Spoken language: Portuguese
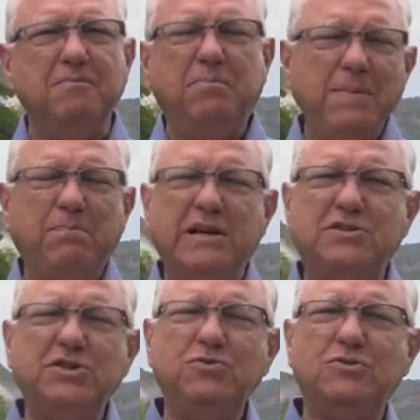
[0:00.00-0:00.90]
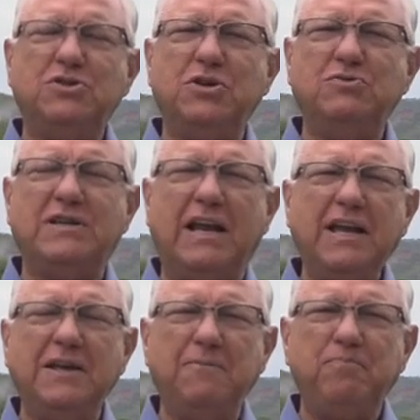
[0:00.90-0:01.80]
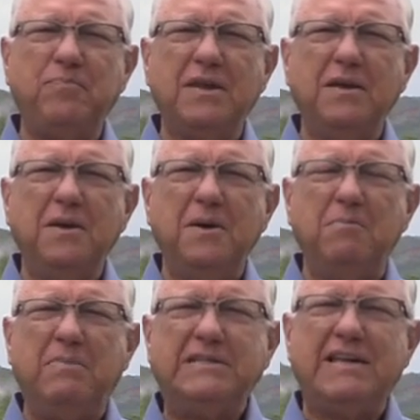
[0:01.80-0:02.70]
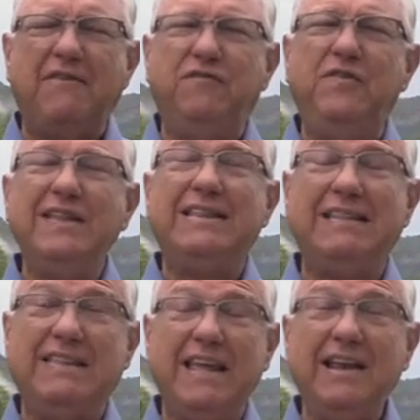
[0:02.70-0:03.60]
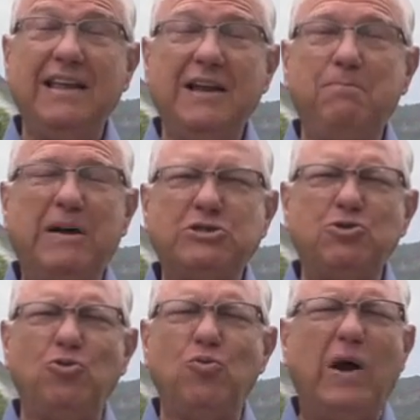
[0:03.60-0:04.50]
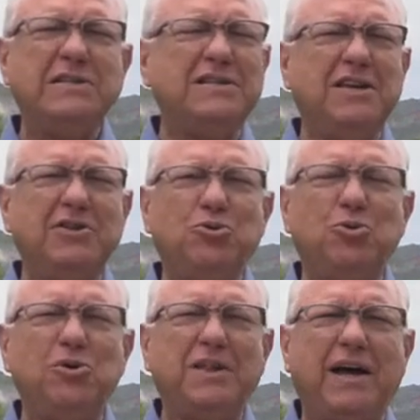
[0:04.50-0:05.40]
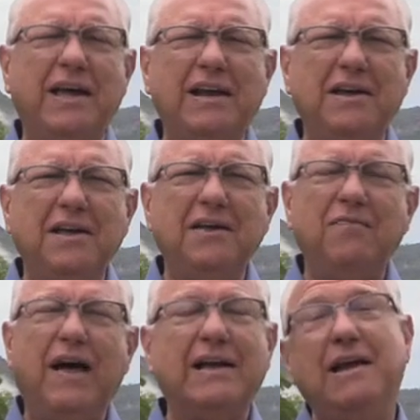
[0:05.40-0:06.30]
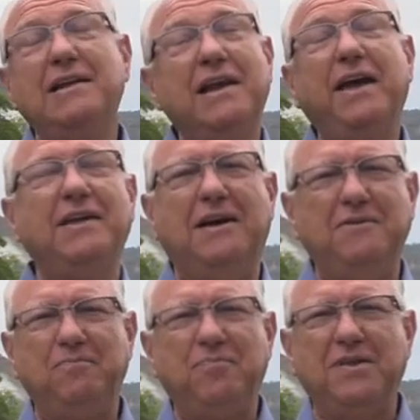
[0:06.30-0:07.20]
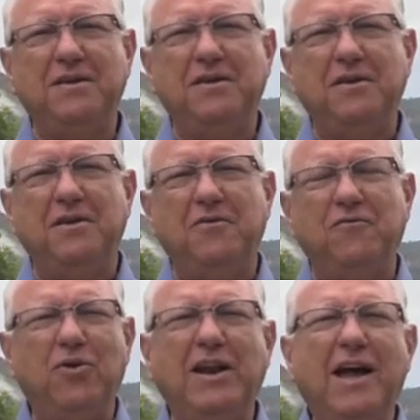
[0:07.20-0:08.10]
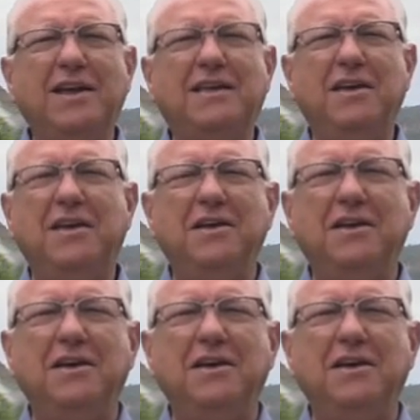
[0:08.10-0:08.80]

bem pertinho de Jerusalém, mas a vida dele ele passou quase que toda ela na Galileia. Foi lá que